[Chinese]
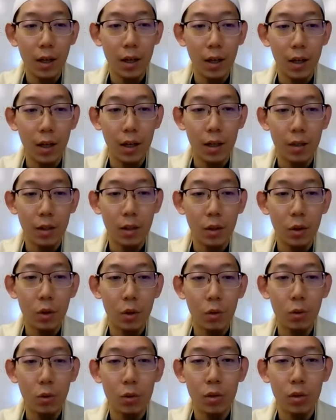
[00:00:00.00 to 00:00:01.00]
啊，能
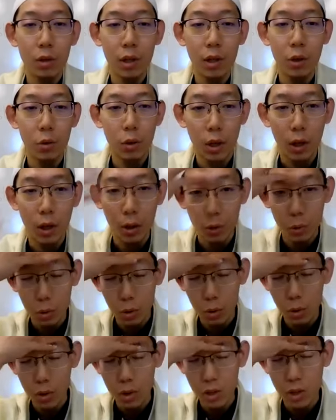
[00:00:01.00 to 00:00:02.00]
够利用好
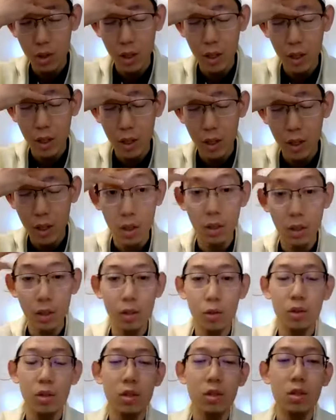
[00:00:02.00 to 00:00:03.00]
最后这几天的这
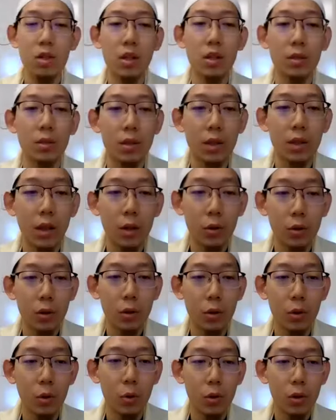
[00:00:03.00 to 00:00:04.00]
个吉庆，然后
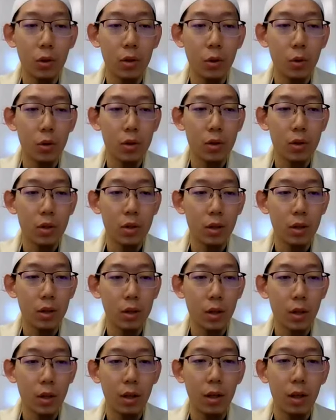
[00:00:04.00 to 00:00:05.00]
能够获得回赐，
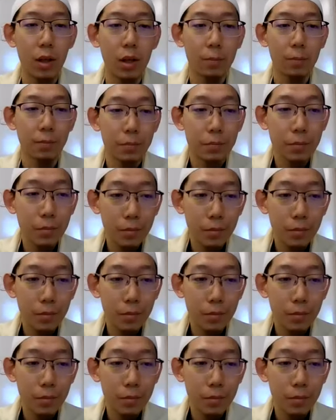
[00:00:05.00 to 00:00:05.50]
一下了，